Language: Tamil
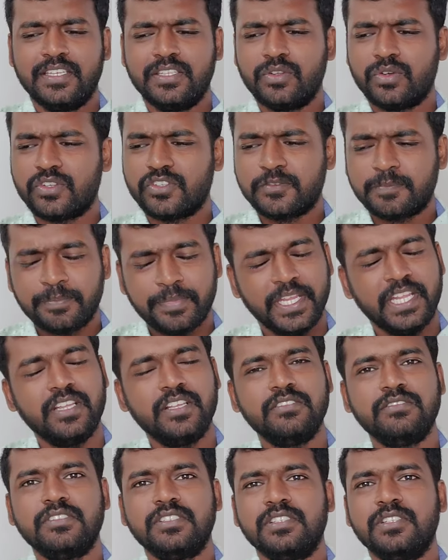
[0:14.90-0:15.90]
இதோட
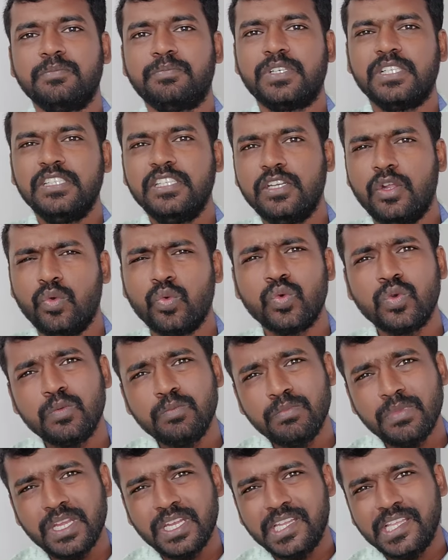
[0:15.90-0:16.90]
ஸ்பெக்கு வந்து பார்த்திங்கன்னா
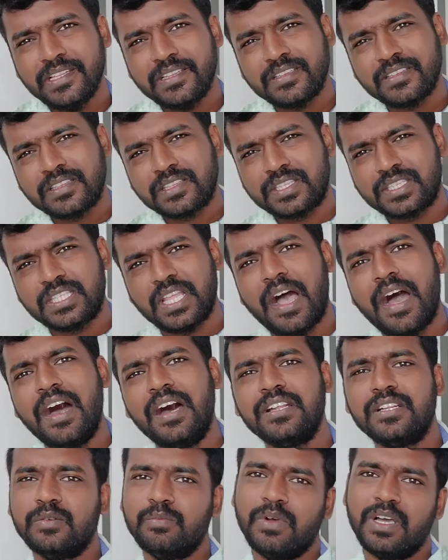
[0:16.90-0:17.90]
உண்மையிலே
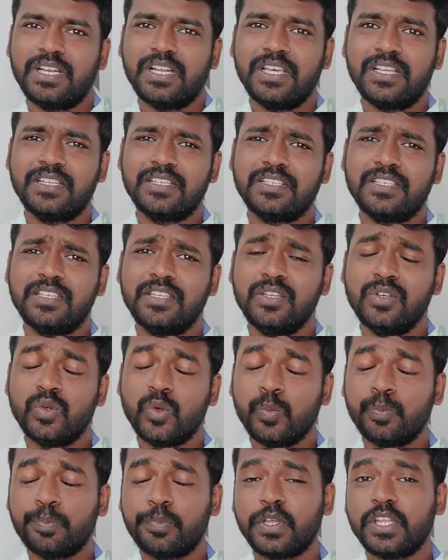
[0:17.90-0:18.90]
தாறுமாறாக இருக்குது
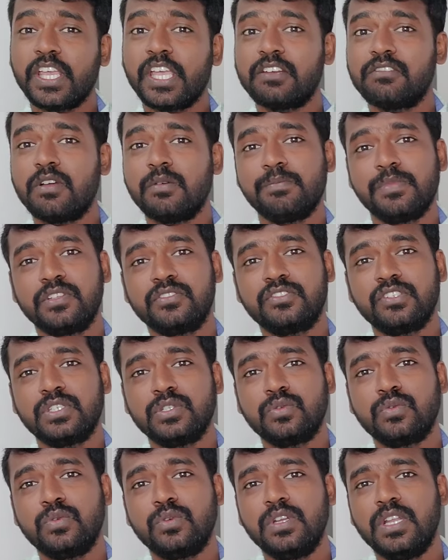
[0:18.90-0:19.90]
முப்பதாயிரரூபா
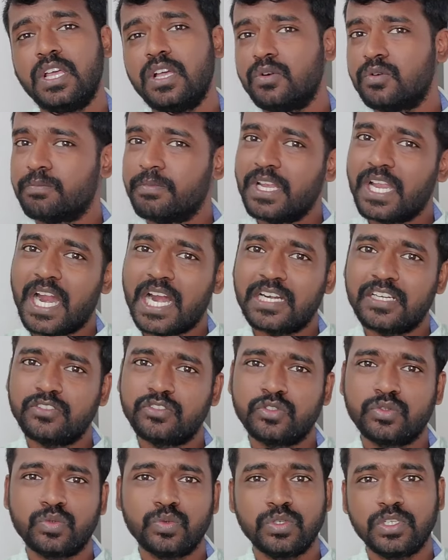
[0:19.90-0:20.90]
பட்ஜெட்டுக்குள்ளே உண்மையிலே
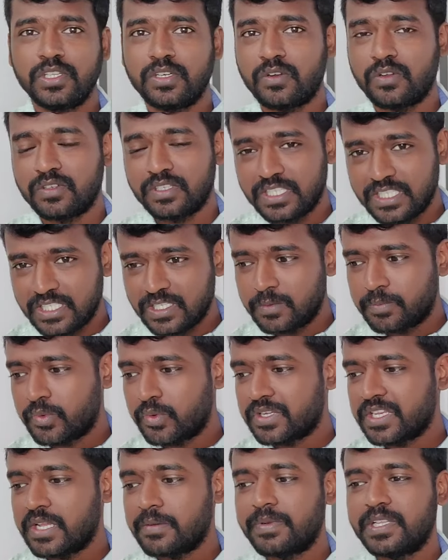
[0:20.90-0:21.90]
அடித்து தூக்கிறோம் இதுக்கு
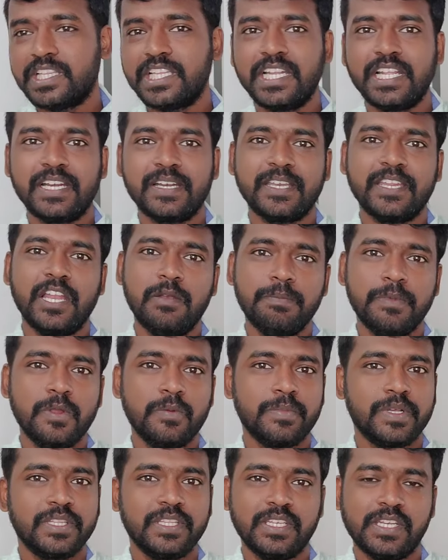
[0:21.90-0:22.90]
போட்டியாக பார்த்தீங்கன்னா
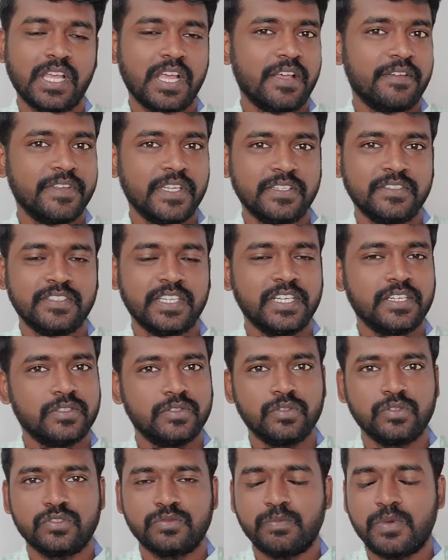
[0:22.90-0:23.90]
ரியல்மியும் பார்த்தீங்கன்னா அவங்க சைடு
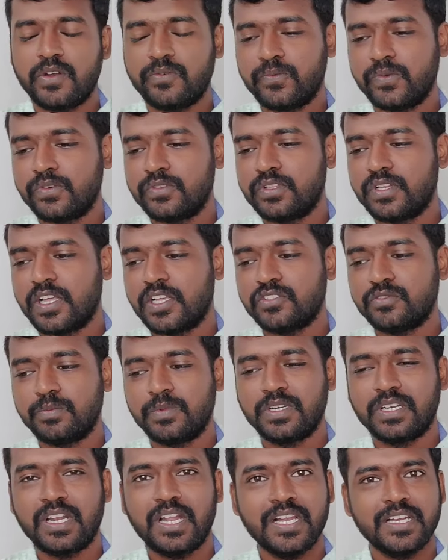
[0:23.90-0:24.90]
வந்து ஒரு ஸ்மார்ட் ஃபோன் வந்து லான்ச்
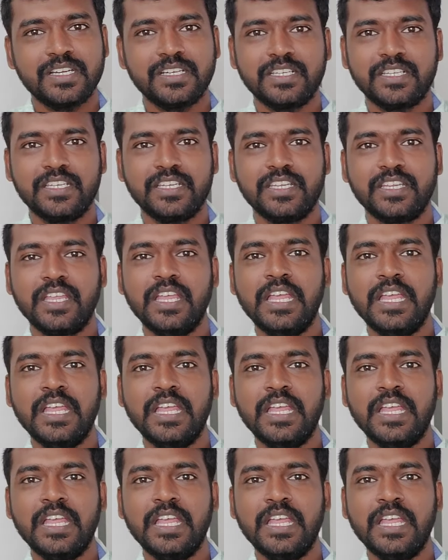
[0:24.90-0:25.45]
பண்ணுறேன் ஆல்ரெடி